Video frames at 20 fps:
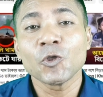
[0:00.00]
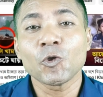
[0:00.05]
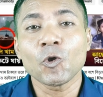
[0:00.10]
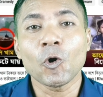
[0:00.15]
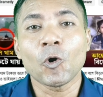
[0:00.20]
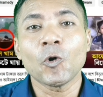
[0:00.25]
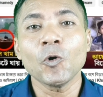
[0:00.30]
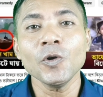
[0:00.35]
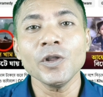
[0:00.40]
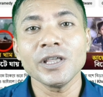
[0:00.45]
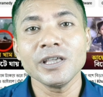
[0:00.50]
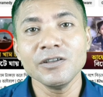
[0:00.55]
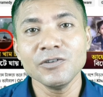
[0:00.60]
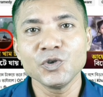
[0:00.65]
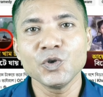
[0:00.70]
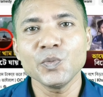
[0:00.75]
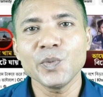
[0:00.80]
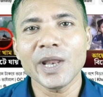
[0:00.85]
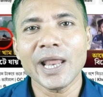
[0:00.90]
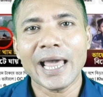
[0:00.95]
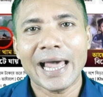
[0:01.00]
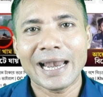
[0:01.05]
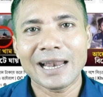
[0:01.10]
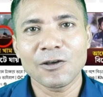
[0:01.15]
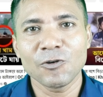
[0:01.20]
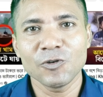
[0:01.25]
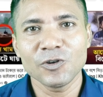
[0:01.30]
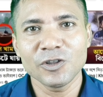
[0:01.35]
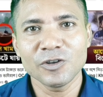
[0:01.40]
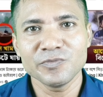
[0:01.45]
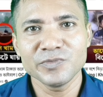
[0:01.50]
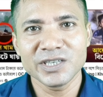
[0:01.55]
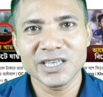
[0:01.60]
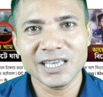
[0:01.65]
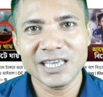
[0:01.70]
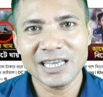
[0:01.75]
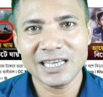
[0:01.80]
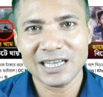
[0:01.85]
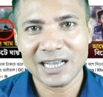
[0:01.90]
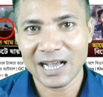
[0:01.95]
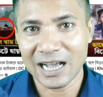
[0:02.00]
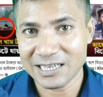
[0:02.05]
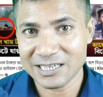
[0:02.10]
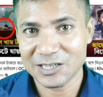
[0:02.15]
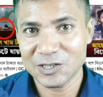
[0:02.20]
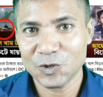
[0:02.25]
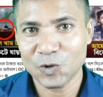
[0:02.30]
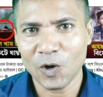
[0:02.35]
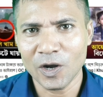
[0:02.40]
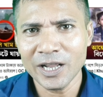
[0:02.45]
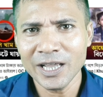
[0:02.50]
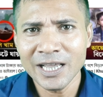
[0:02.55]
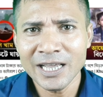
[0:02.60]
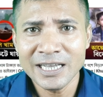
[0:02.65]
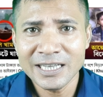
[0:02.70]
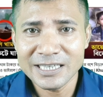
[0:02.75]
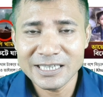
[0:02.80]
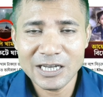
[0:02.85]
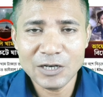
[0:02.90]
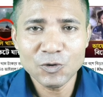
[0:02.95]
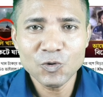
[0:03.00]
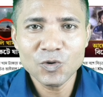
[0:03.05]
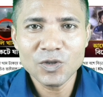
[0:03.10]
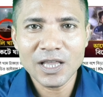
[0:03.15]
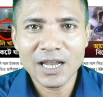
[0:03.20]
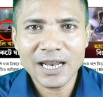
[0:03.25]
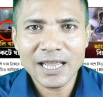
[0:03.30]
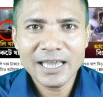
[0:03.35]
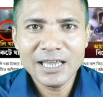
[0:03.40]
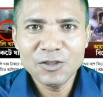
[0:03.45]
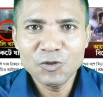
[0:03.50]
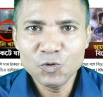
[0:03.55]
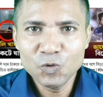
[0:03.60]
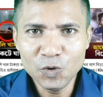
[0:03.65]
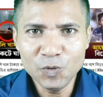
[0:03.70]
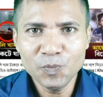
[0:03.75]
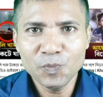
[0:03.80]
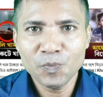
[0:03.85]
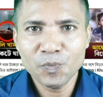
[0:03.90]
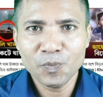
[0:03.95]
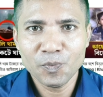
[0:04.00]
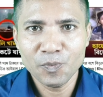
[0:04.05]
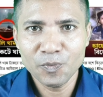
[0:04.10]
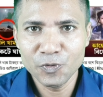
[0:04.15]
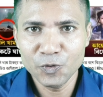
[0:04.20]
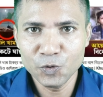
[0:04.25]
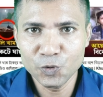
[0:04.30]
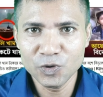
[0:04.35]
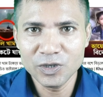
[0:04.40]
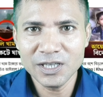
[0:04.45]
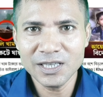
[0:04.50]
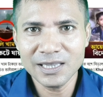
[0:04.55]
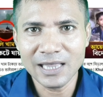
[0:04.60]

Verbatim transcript: তখন ইউটিউবের অ্যালগোরিদম যে কী কাজটি করে যেহেতু তারা এই দুই দুটি